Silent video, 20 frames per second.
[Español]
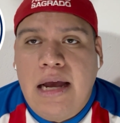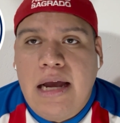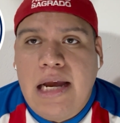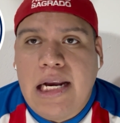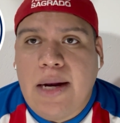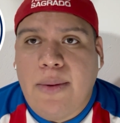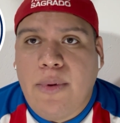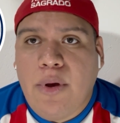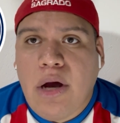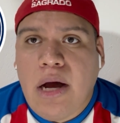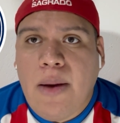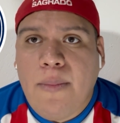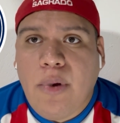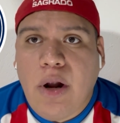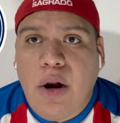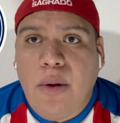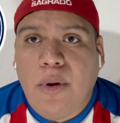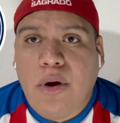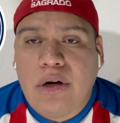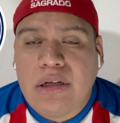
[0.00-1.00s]
en el medio campo
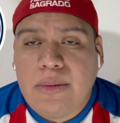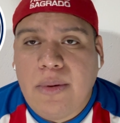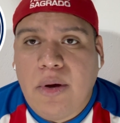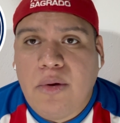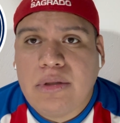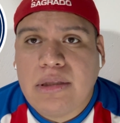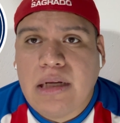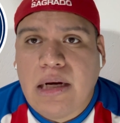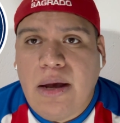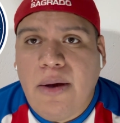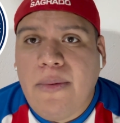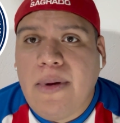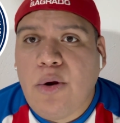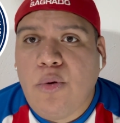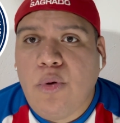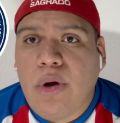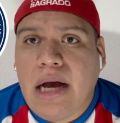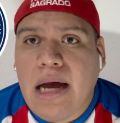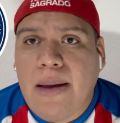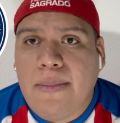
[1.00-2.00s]
a lo mejor sí me gustaría ver
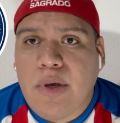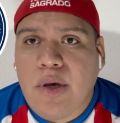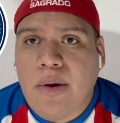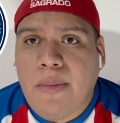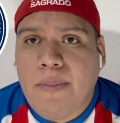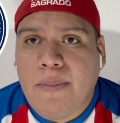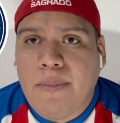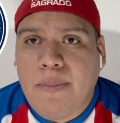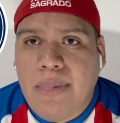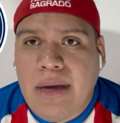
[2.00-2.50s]
un cambio,